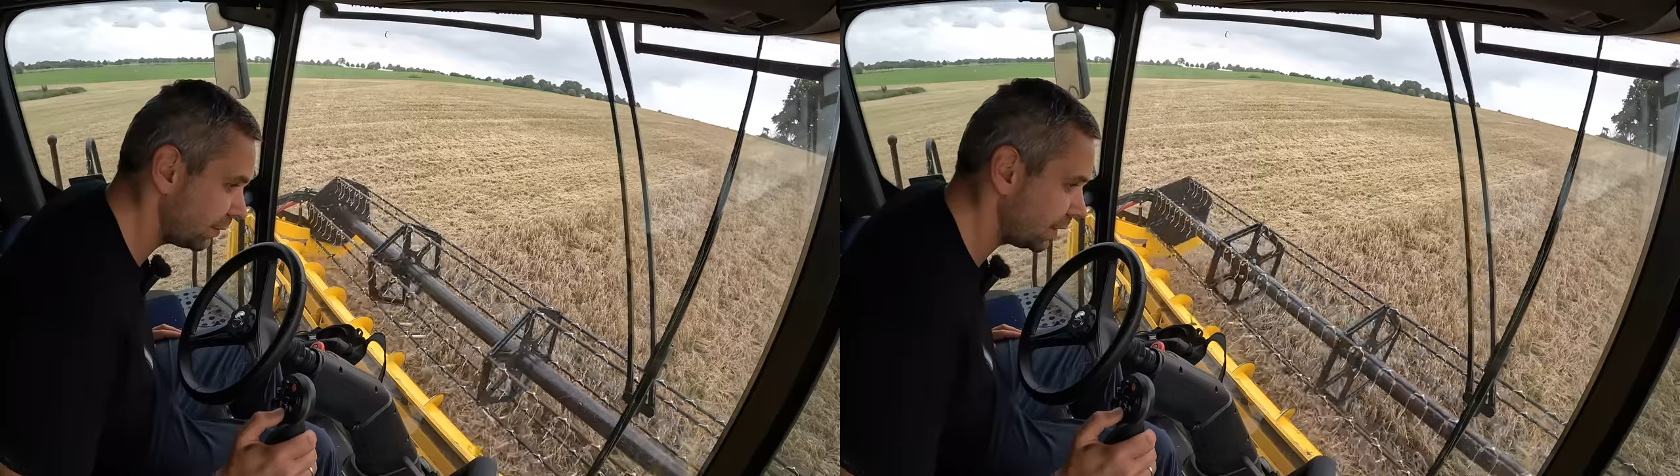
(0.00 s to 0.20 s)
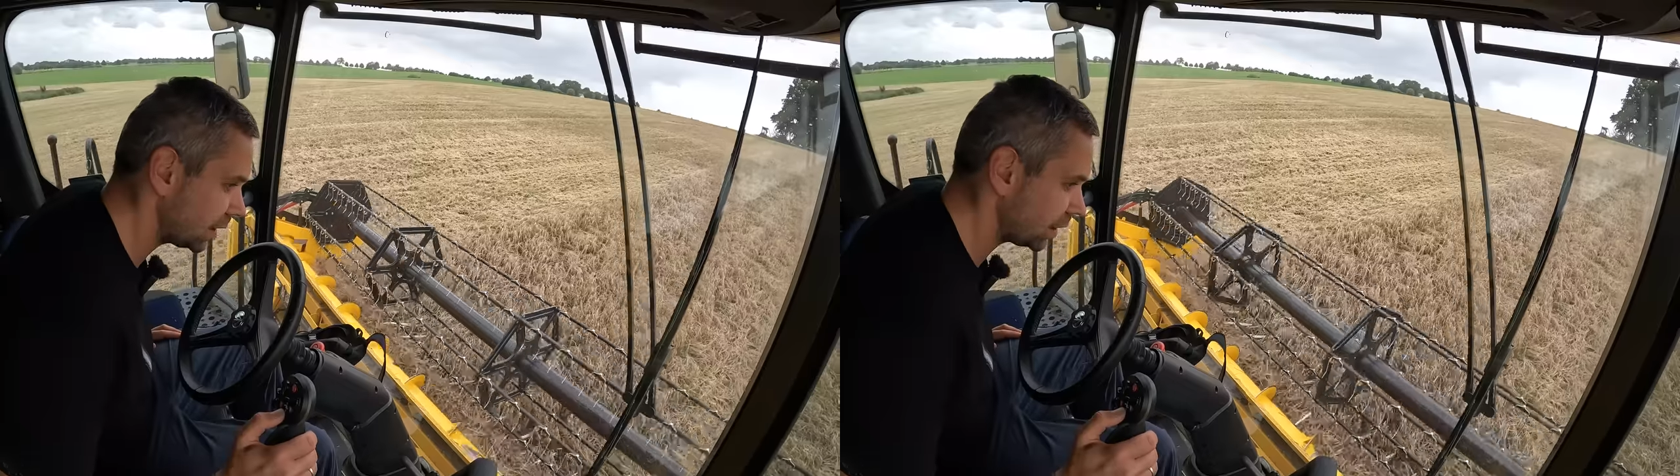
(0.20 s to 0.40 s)

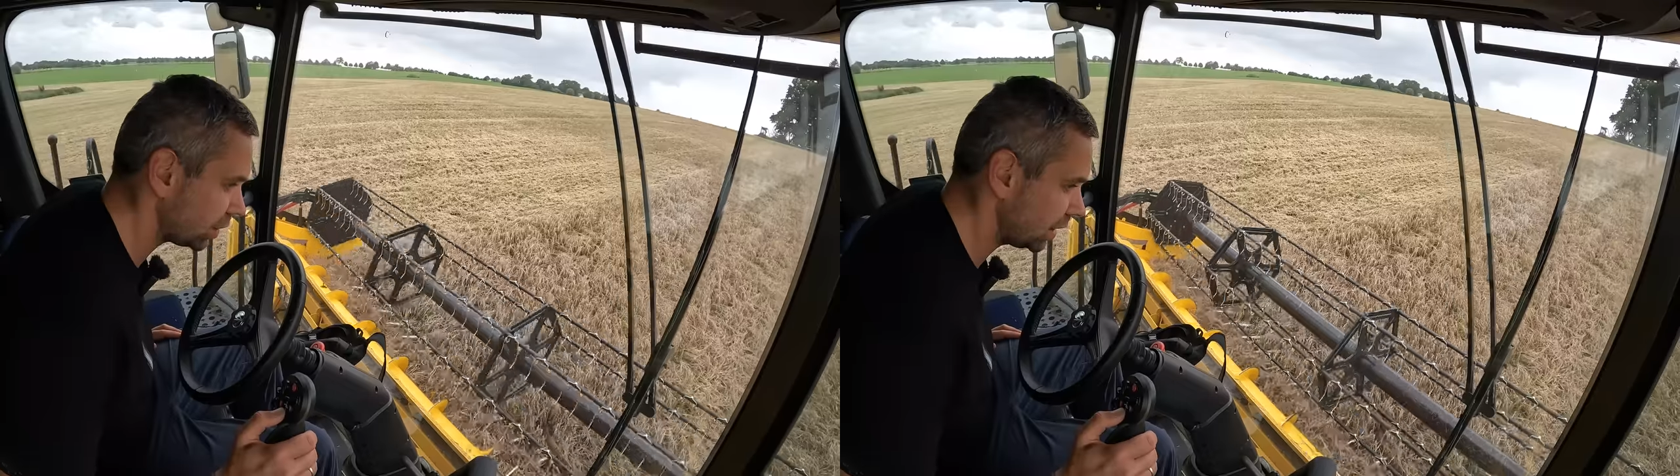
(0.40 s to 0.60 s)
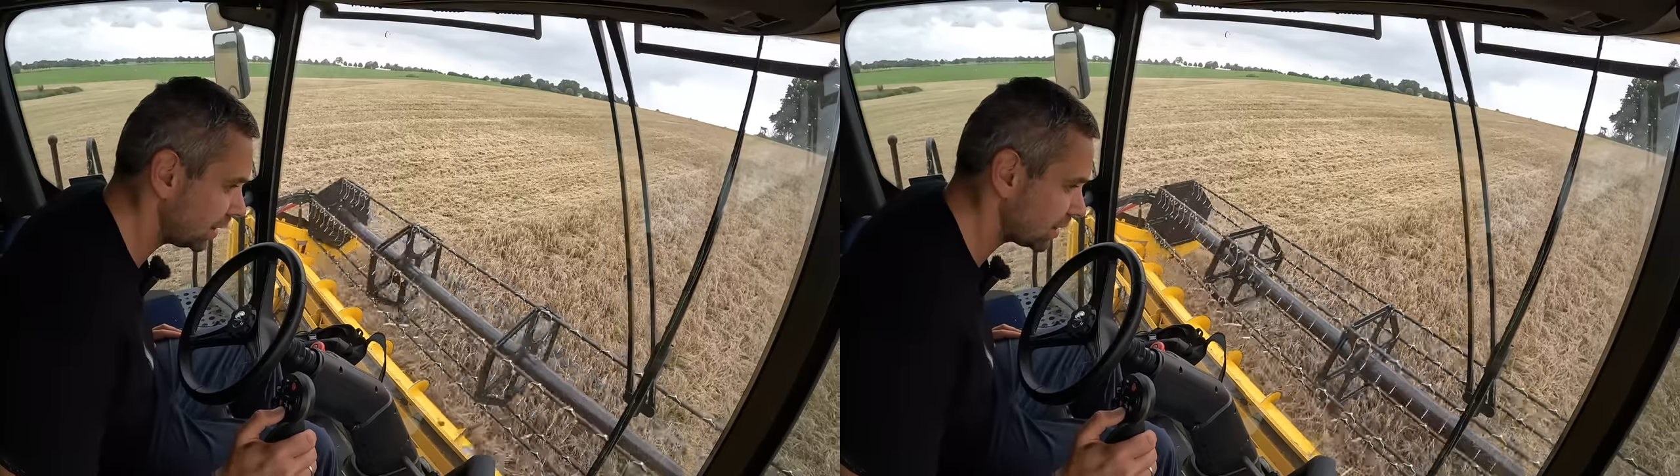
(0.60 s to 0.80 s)
Mähdrescher
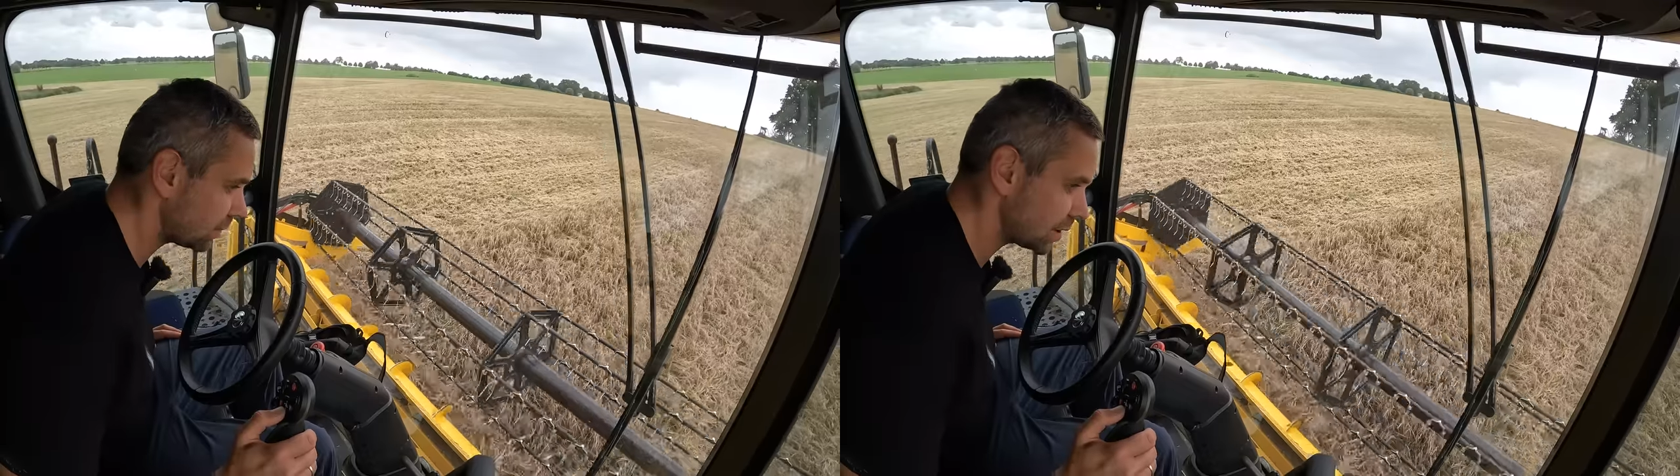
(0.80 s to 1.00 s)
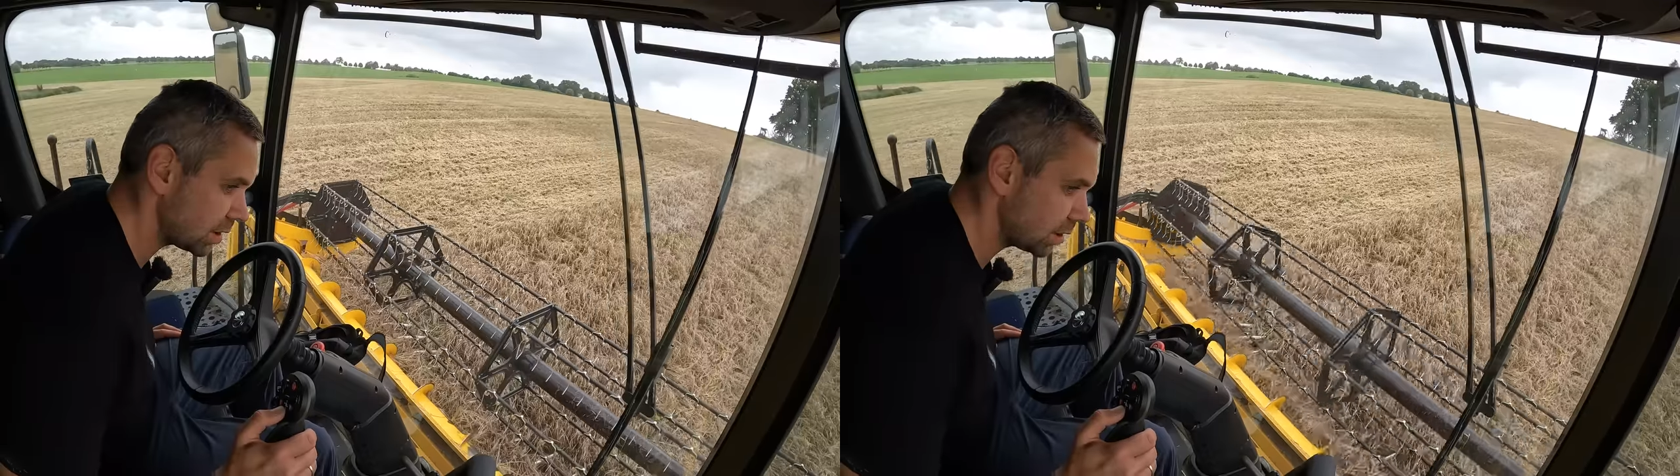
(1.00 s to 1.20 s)
hier jetzt ein
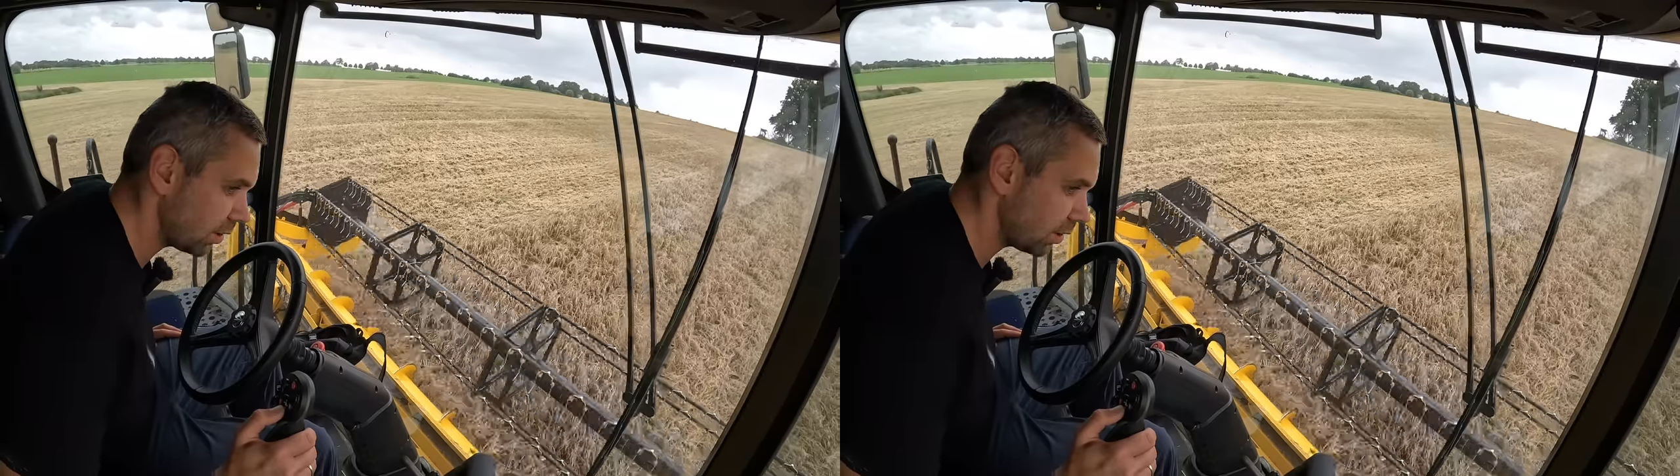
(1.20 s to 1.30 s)
bisschen